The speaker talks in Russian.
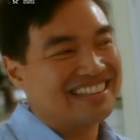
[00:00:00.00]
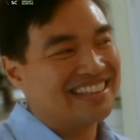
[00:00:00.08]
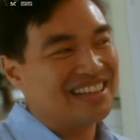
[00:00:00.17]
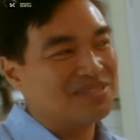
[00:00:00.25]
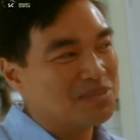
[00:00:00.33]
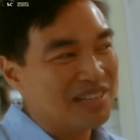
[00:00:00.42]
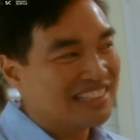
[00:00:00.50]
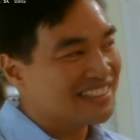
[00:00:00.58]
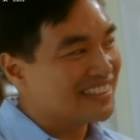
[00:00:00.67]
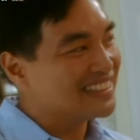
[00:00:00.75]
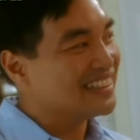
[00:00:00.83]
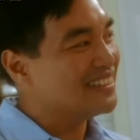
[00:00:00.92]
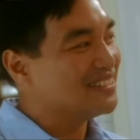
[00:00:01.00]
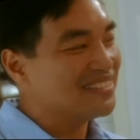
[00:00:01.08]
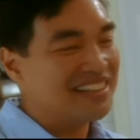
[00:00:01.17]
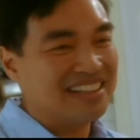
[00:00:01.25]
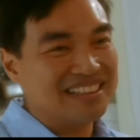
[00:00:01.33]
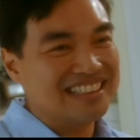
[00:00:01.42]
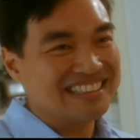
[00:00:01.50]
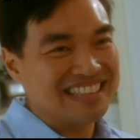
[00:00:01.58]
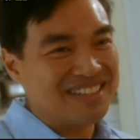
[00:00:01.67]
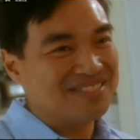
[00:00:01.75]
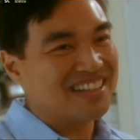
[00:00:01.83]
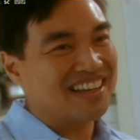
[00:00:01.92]
Я просто не онемел
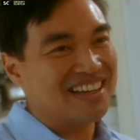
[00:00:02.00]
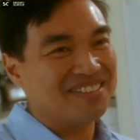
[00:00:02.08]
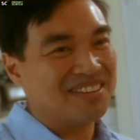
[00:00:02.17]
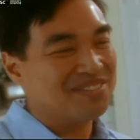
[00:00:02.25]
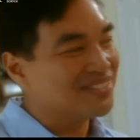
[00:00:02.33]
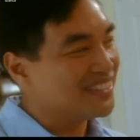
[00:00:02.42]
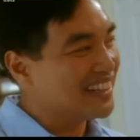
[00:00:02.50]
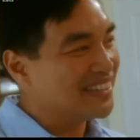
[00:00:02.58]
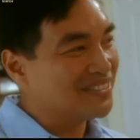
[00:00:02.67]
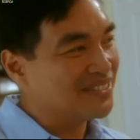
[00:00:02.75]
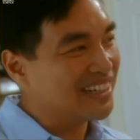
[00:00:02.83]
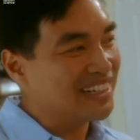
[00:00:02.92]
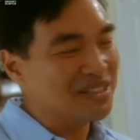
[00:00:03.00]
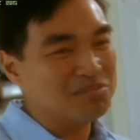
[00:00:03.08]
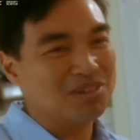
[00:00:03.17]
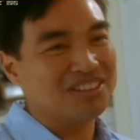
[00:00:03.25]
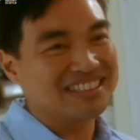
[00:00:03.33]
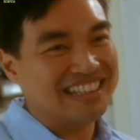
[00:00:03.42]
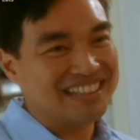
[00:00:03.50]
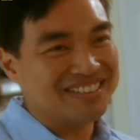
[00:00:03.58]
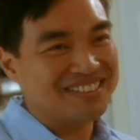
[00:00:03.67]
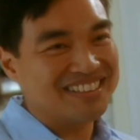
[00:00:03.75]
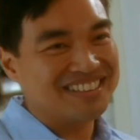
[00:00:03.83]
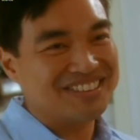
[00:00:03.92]
и в то же время меня распирает
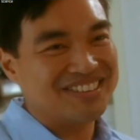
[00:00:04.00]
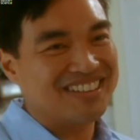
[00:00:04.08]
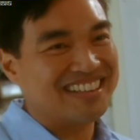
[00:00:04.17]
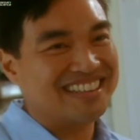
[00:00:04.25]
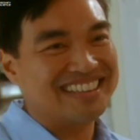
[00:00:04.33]
от радости.